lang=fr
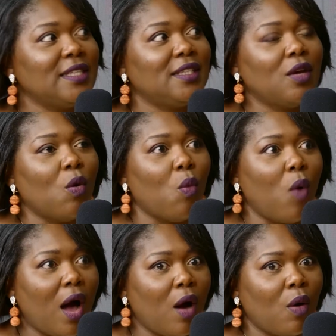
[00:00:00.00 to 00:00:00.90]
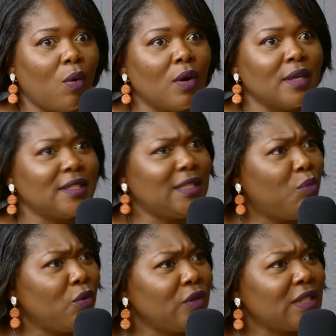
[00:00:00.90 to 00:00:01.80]
c'était waouh, c'est
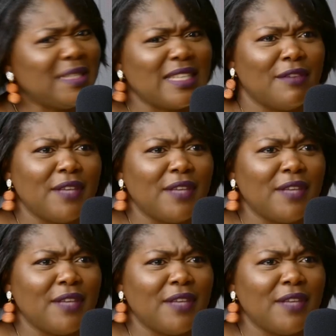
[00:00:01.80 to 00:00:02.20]
beau ça, mais ça